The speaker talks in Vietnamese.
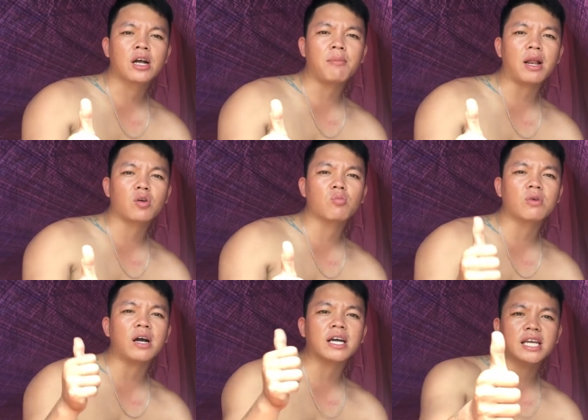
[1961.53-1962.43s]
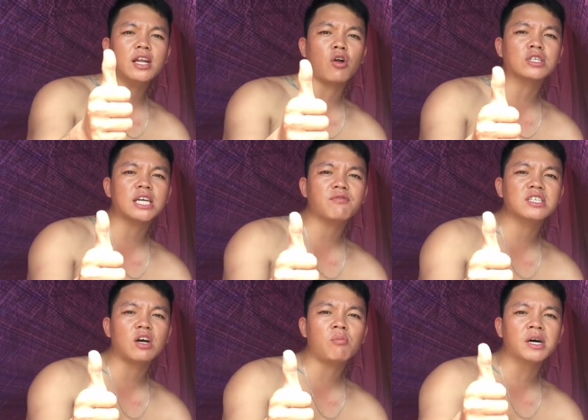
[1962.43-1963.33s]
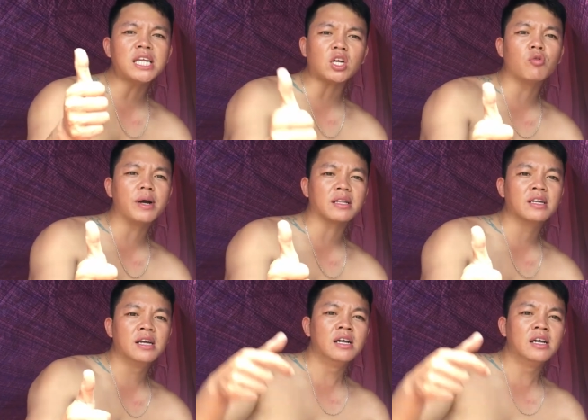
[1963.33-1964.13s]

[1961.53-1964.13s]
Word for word: các bạn cùng đăng ký để đón xem video mới nhất của mình